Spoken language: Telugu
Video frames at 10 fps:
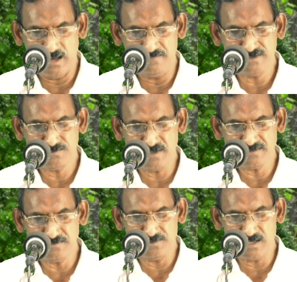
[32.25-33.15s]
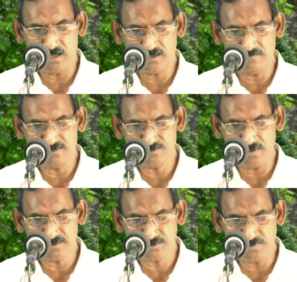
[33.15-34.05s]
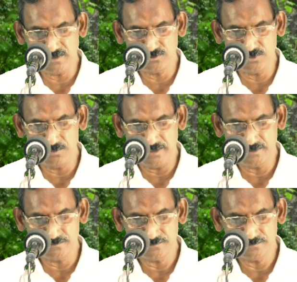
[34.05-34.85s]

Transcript: అవిశ్వాసివి కాక విశ్వాసవై ఉండుమనేను